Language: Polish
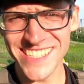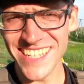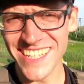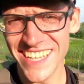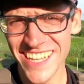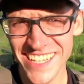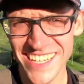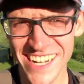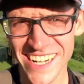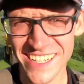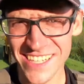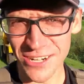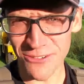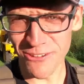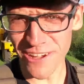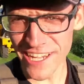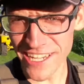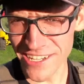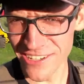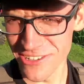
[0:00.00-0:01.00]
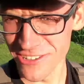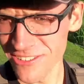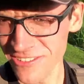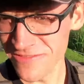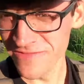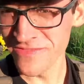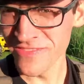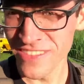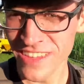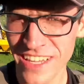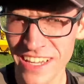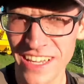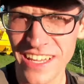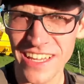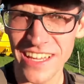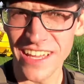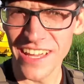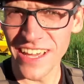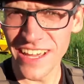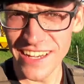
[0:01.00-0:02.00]
prace nadal trwają,
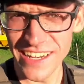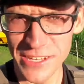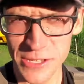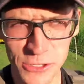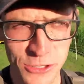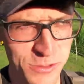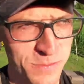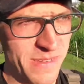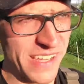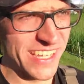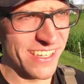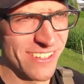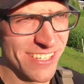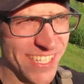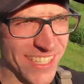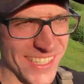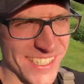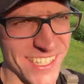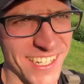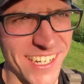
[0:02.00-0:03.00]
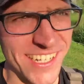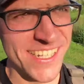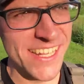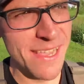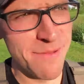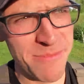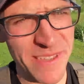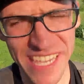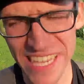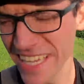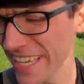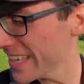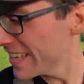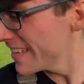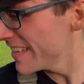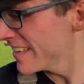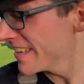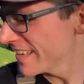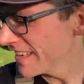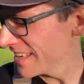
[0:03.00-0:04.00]
ale już mają się coraz lepiej.
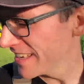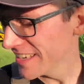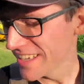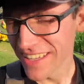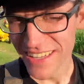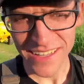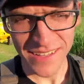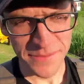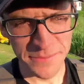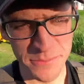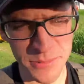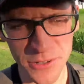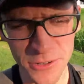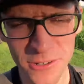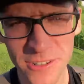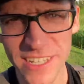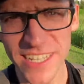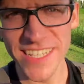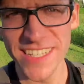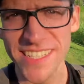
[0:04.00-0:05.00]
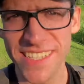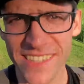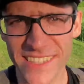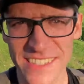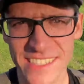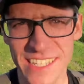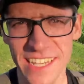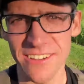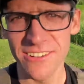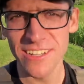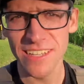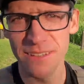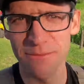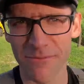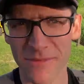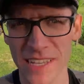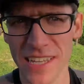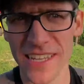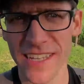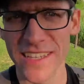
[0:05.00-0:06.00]
Próg jest
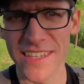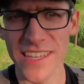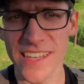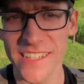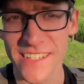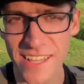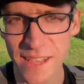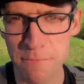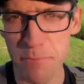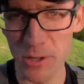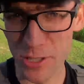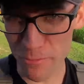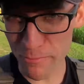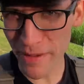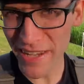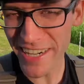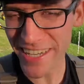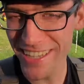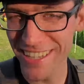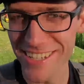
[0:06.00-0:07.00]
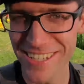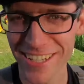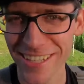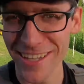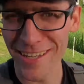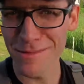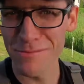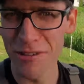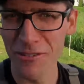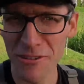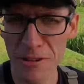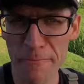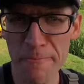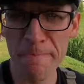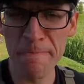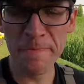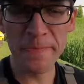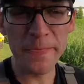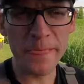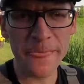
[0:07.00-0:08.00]
całkiem nieźle podparty, że tak powiem.
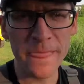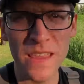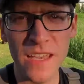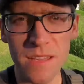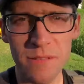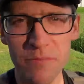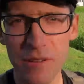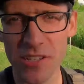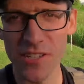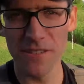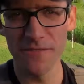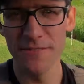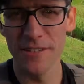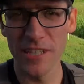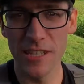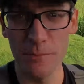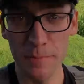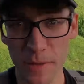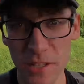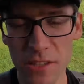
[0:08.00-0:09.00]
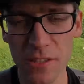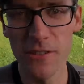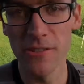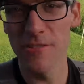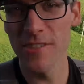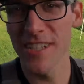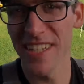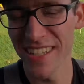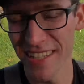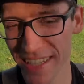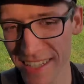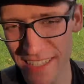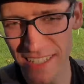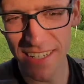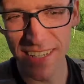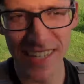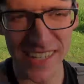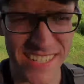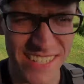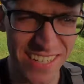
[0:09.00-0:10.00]
Poziom wody podniósł się na
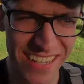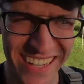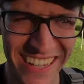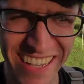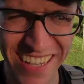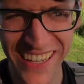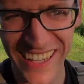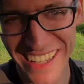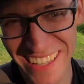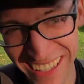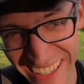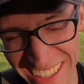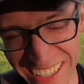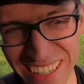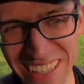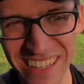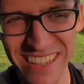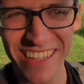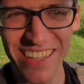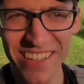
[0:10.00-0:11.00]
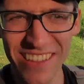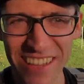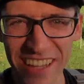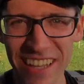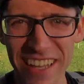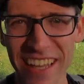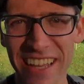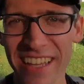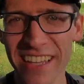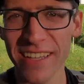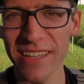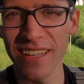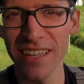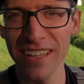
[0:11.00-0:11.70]
tyle, że no dla